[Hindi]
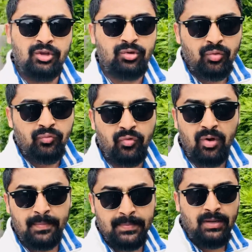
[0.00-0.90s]
तो वो
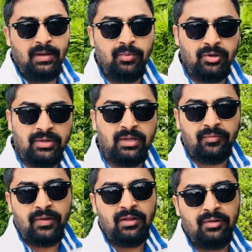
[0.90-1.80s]
आपके लिए बहुत ज़्यादा
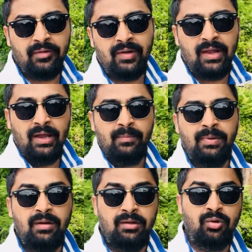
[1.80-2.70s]
फ़ायदा होने वाला है यहाँ
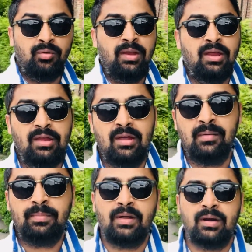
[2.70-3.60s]
पर क्योंकि यहाँ
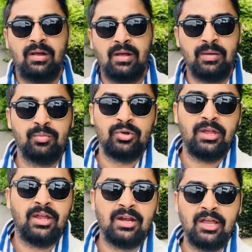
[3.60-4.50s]
पर अगर आपको
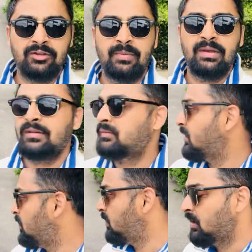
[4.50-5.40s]
केयर का एक्सपीरियंस
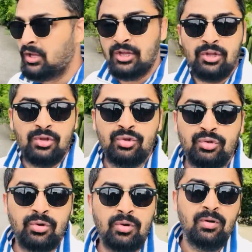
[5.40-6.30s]
है
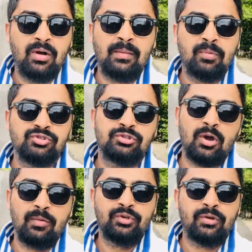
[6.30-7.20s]
तो आपको
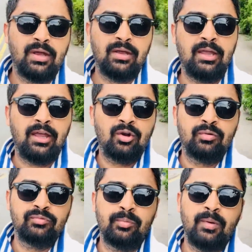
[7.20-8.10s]
जॉब जो है केयर
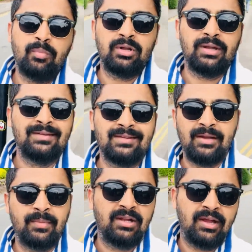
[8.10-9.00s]
होम्स में बहुत ईजिली
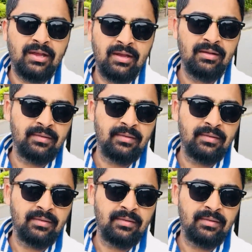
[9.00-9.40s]
मिल जाएगी